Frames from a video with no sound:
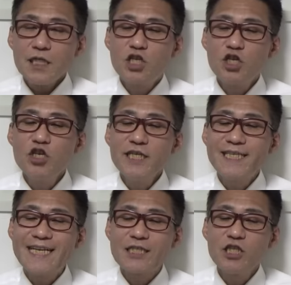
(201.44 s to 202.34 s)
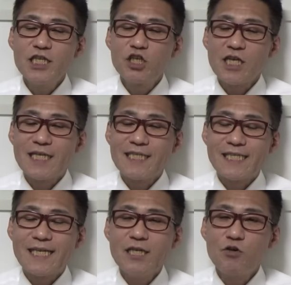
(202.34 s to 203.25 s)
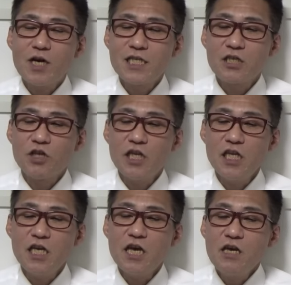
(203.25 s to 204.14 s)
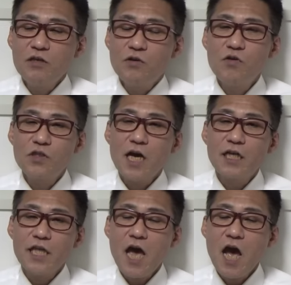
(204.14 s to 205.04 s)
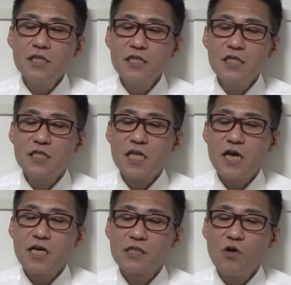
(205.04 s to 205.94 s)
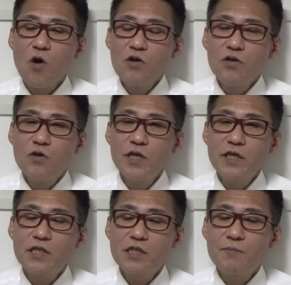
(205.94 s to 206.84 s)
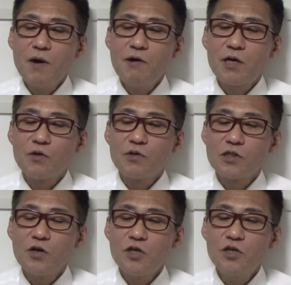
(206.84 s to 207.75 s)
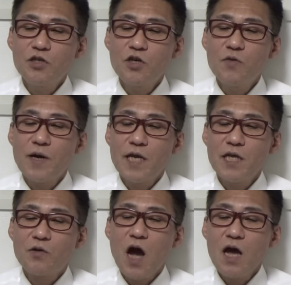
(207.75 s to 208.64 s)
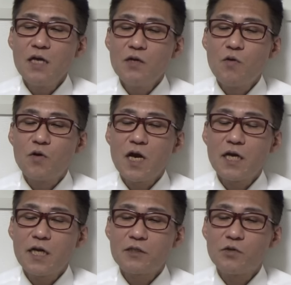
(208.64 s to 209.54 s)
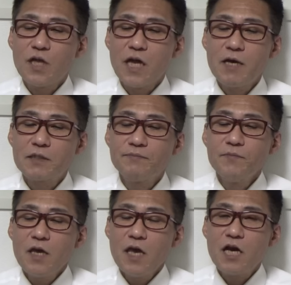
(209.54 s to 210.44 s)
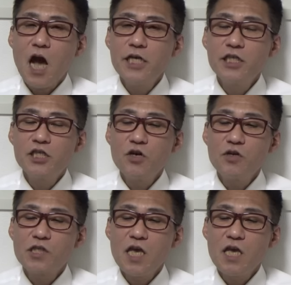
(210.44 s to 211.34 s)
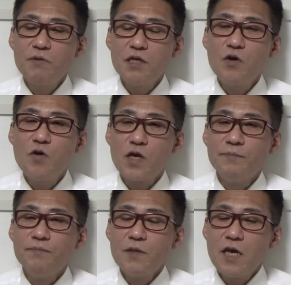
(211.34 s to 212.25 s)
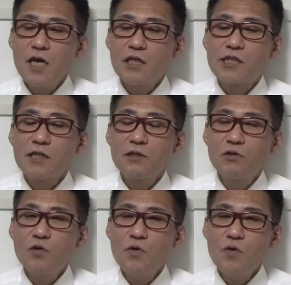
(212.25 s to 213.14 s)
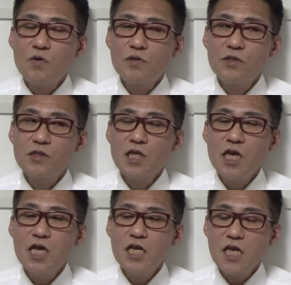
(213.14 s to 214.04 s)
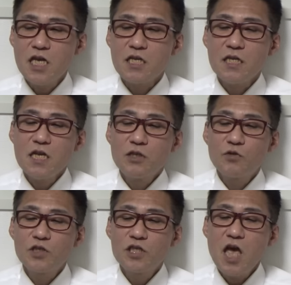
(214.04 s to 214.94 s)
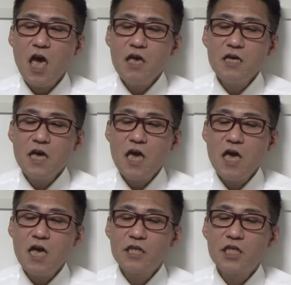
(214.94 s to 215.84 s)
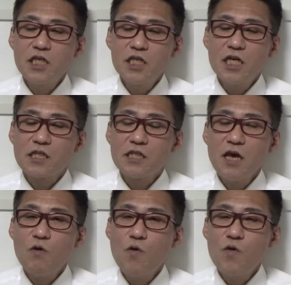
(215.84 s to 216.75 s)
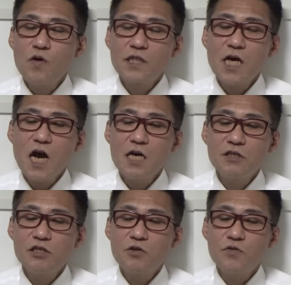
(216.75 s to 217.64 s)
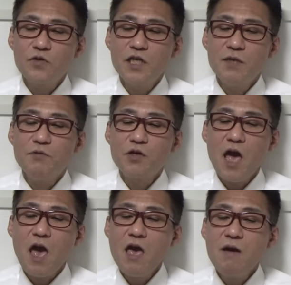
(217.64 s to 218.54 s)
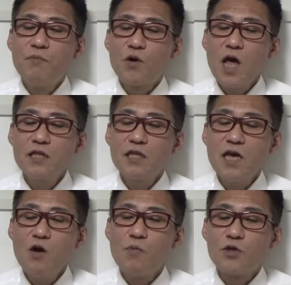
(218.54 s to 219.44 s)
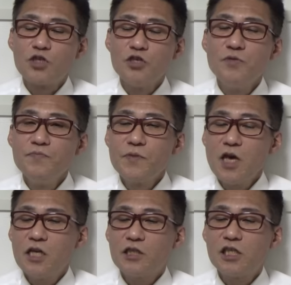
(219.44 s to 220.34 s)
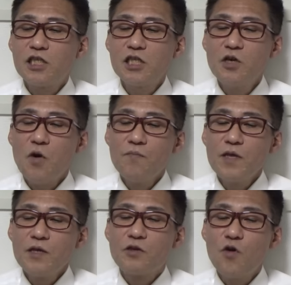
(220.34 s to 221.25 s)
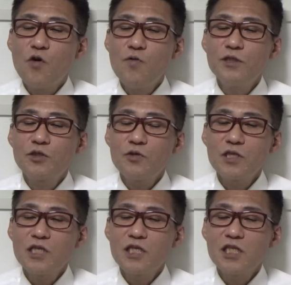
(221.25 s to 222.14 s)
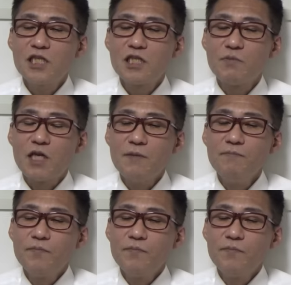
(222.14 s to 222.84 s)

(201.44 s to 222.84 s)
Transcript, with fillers: 11月23日、勤労感謝の日に、大阪で阪神タイガースとオリックスバファローズの優勝パレードが行われるそうであります。えー、会場整備要員、えー、雑踏整理員として、えー、知事がですね、大阪府職員に向け、ボランティアを募集、えー、自治労、業務として支持すべき。